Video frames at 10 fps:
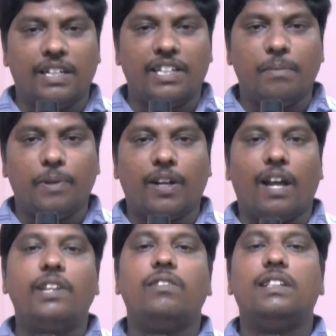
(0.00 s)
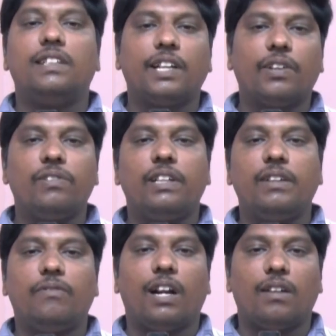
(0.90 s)
టీడీపీ నాయకులే
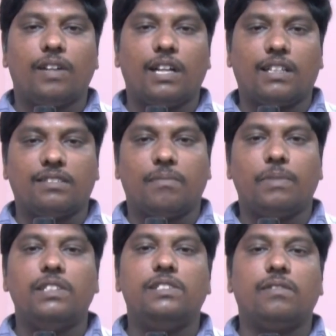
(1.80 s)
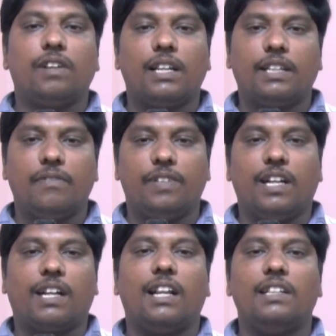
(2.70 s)
దగ్గరుండి వాళ్ళ వాళ్ళకి సంబంధించిన వాళ్ళకి ఇవి
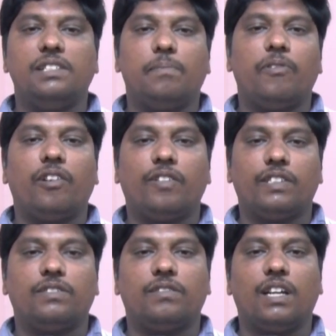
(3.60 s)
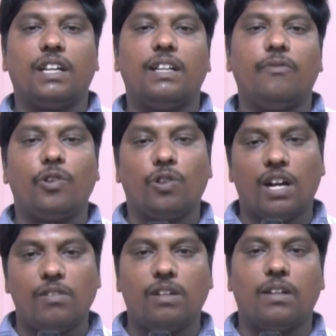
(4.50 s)
దక్కాలని చెప్పి వ్యవహరిస్తున్నారని
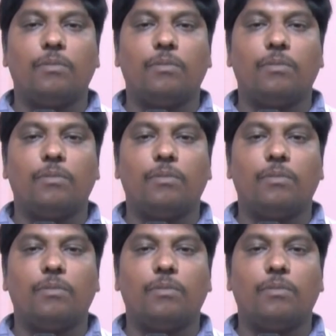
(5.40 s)
వ్యూహాలు